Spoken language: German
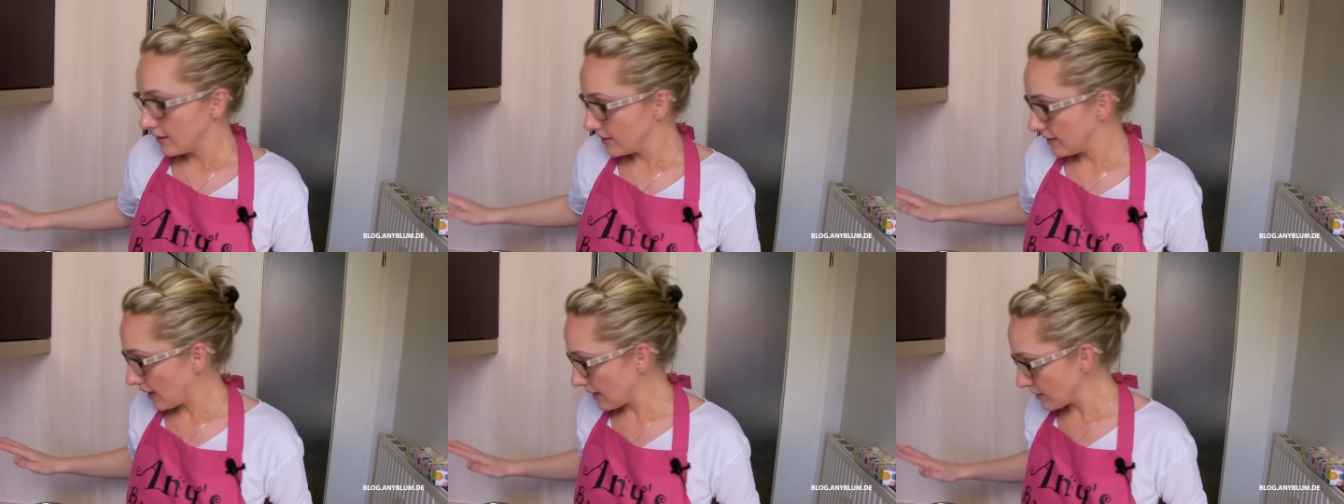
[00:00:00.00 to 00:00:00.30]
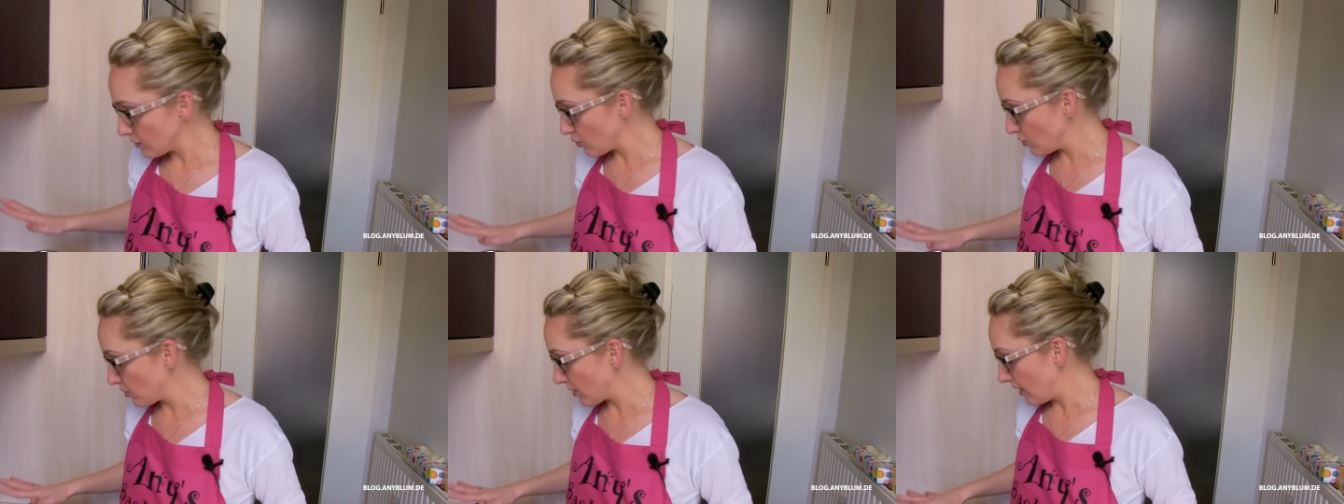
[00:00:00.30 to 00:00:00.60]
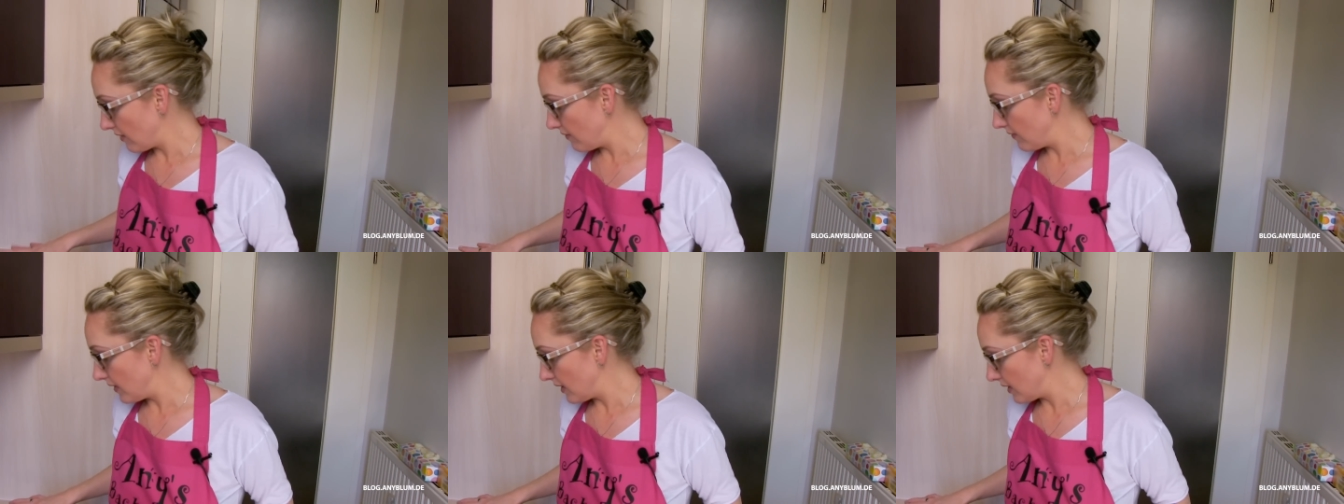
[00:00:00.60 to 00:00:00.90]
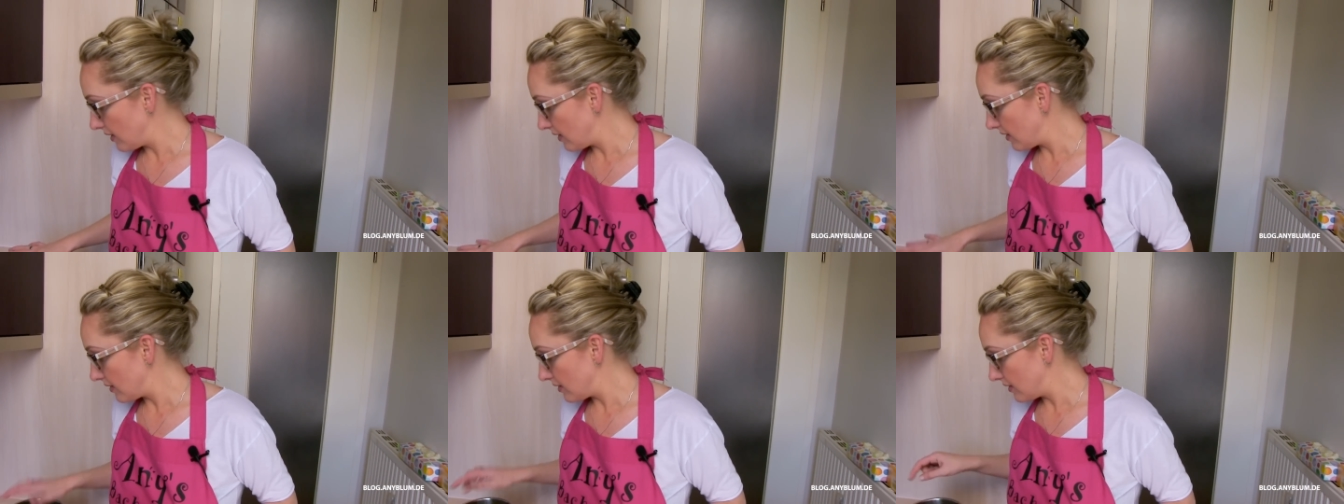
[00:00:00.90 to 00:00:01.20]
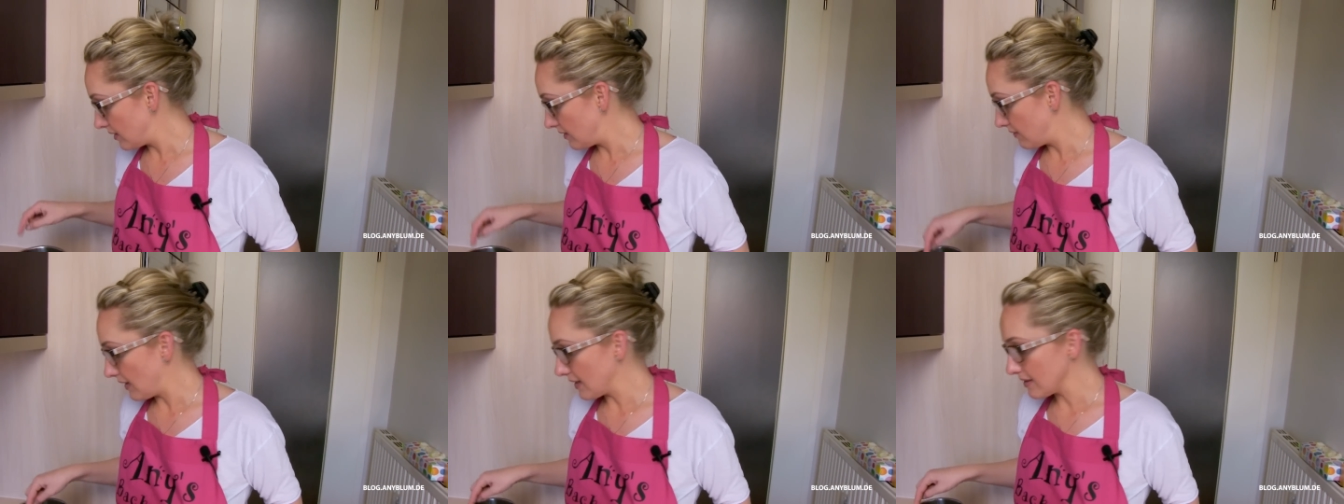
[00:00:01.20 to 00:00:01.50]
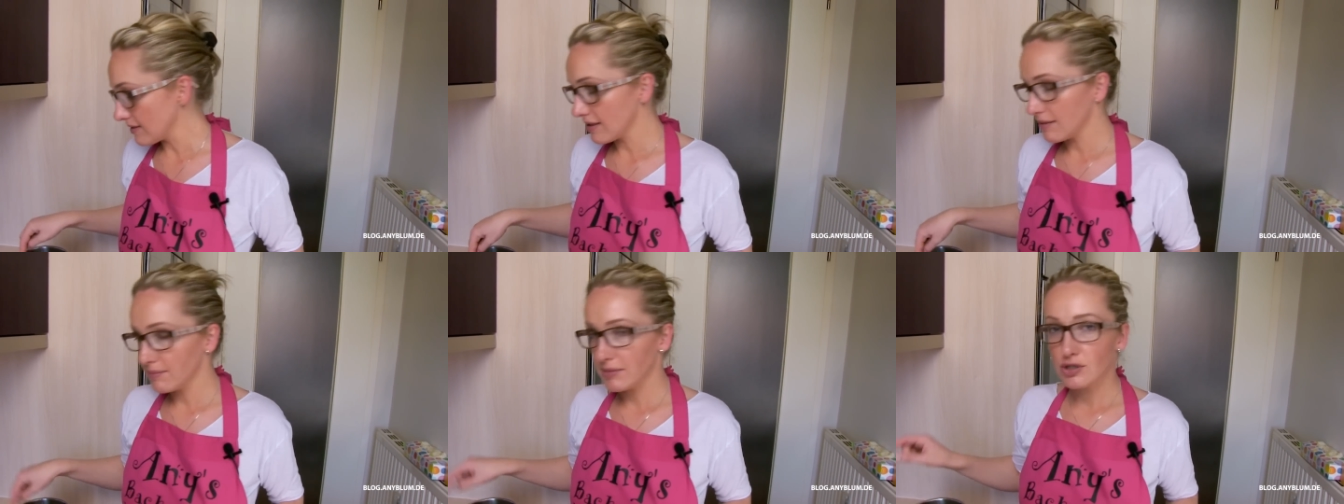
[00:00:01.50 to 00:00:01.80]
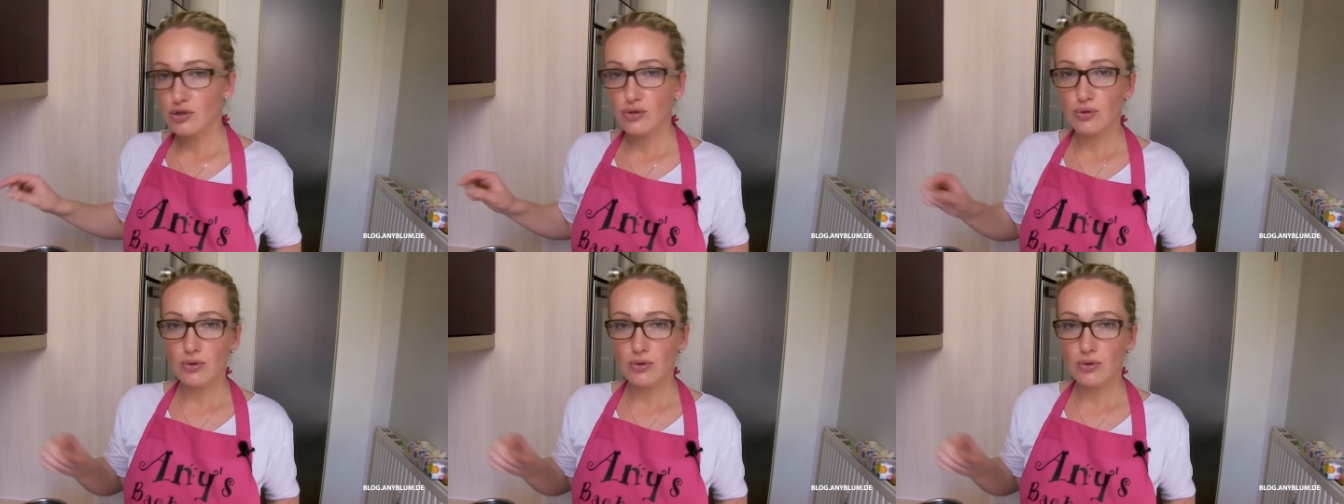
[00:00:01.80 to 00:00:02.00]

Dazu geben wir äh, Wasser mit